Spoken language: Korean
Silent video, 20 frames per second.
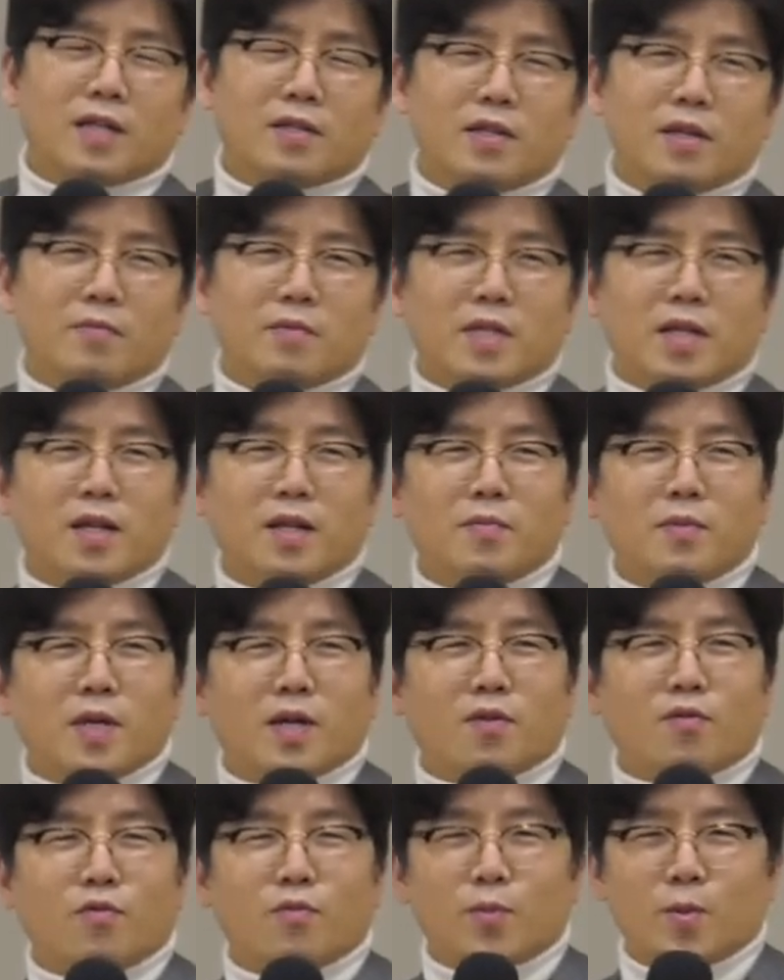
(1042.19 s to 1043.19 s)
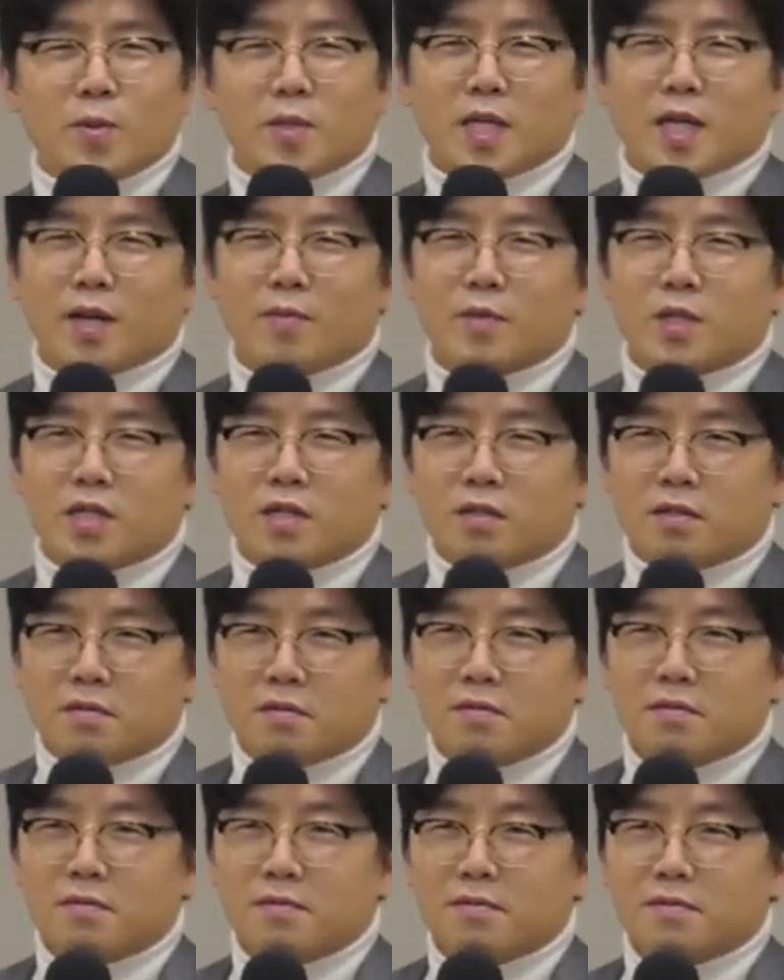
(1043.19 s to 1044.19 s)
아들내미 딸내미가 공부 잘하면
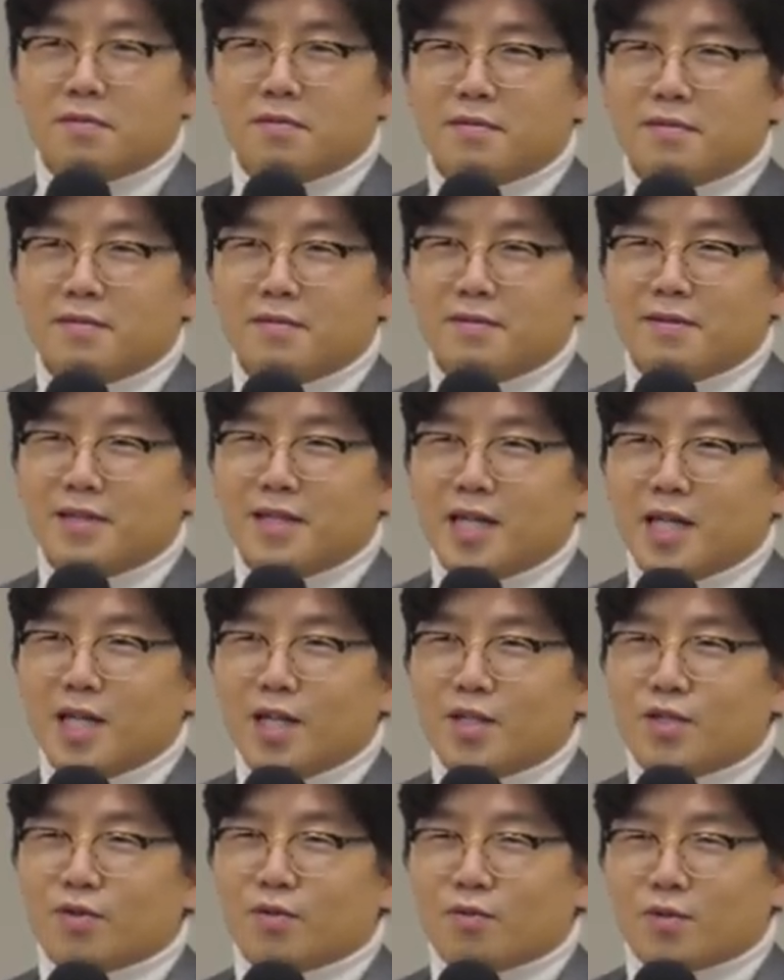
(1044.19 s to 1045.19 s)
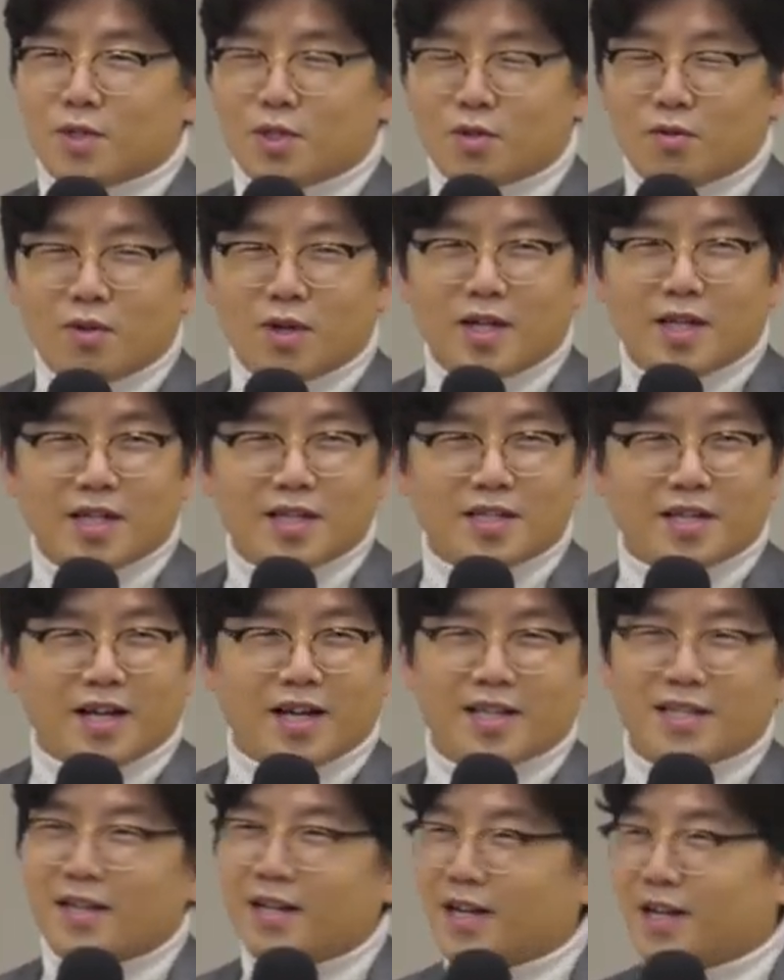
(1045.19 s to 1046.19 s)
끝, 정시로 가는 게
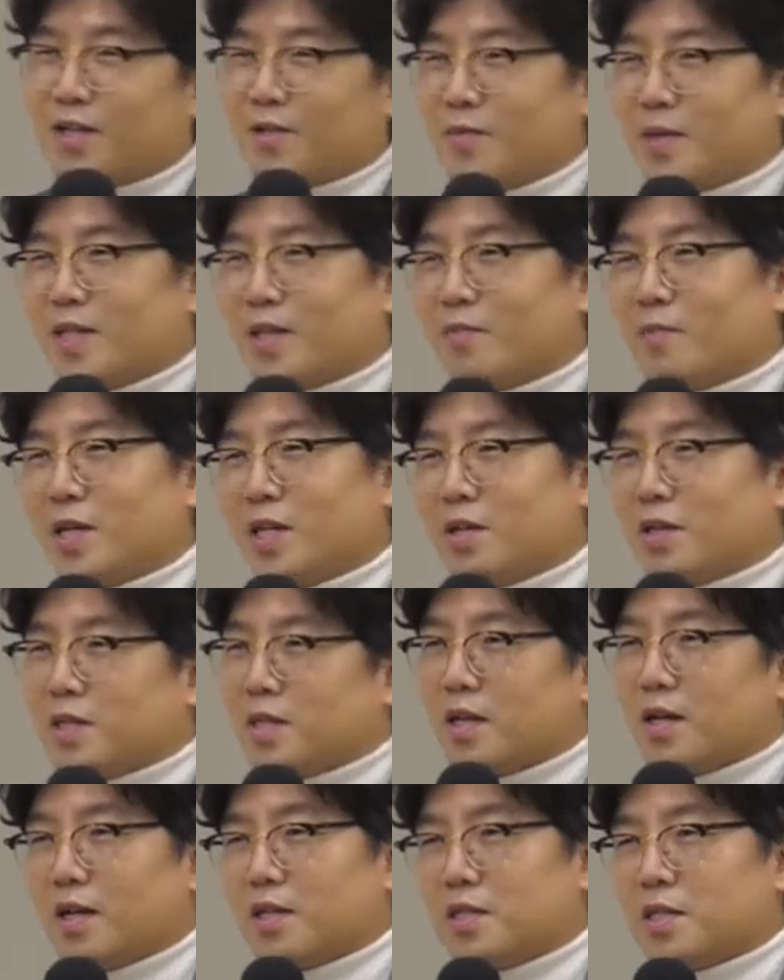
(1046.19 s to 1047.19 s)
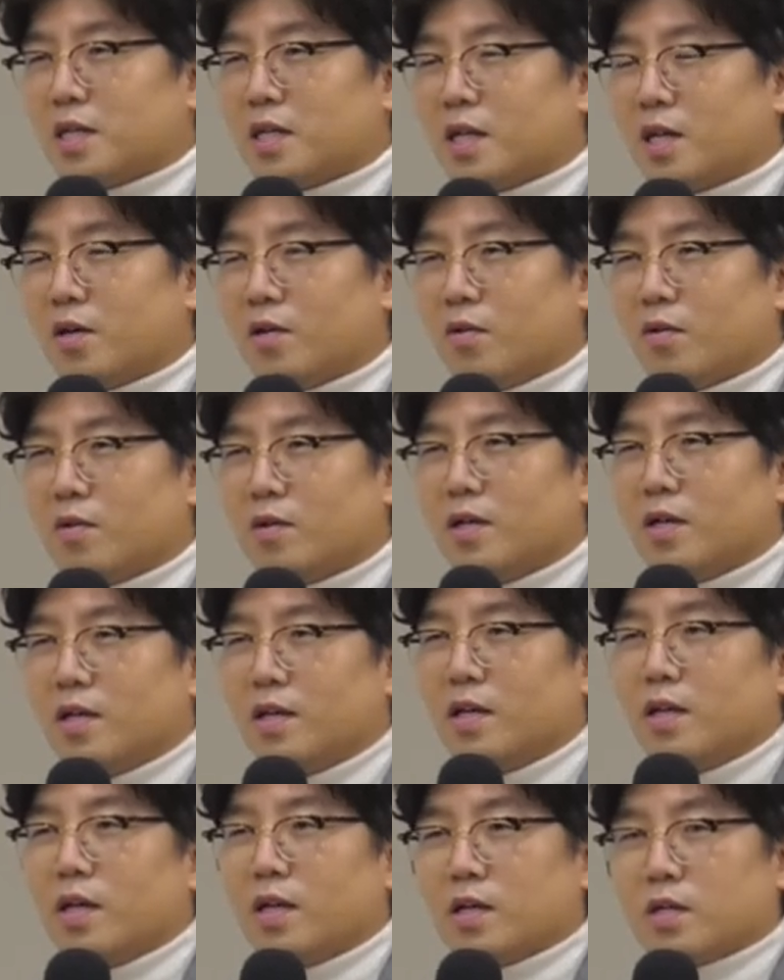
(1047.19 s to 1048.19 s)
가장 깔끔하다 막 이렇게 생각하시잖아요.
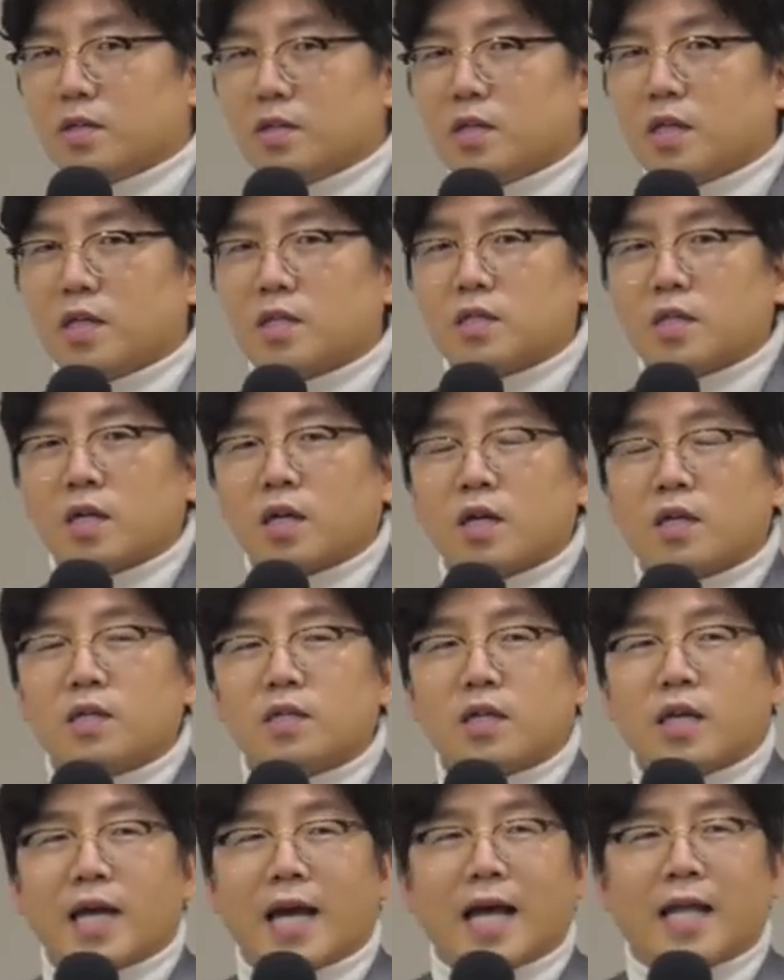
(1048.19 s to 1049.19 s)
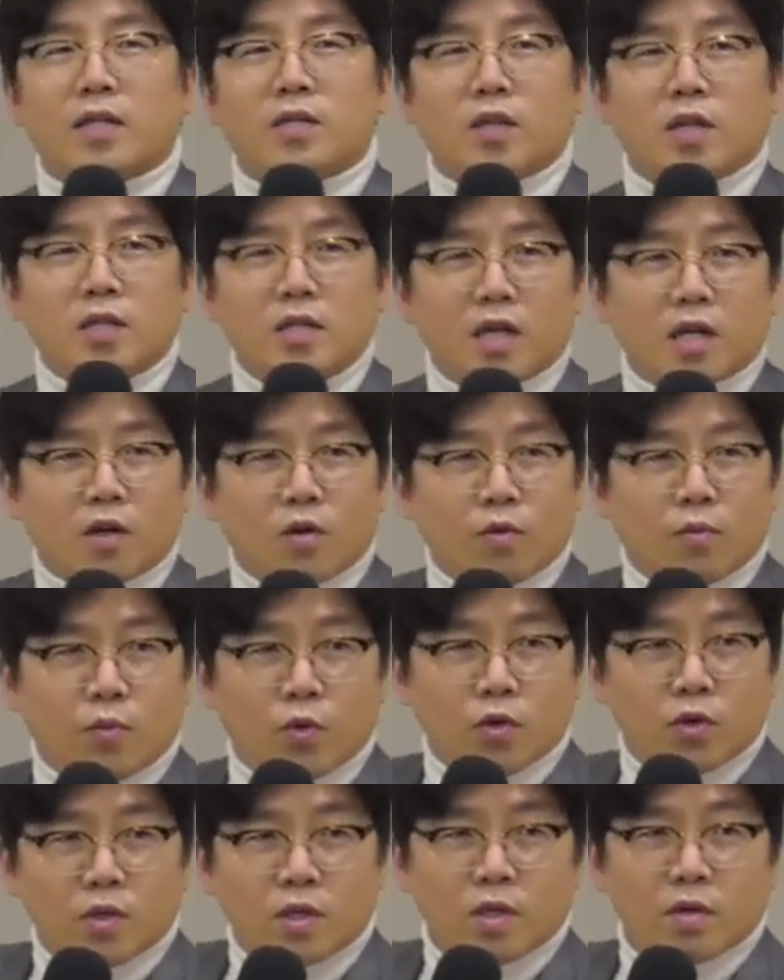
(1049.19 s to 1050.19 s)
근데 제가 그게 안 된다라고
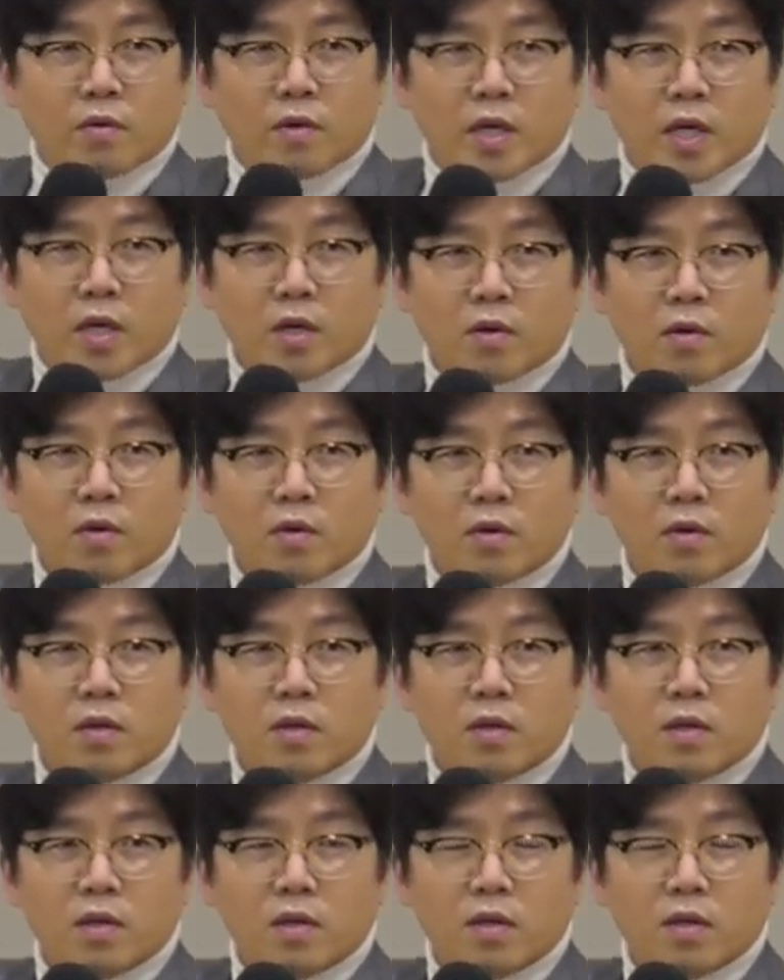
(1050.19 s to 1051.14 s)
보여드린 거예요.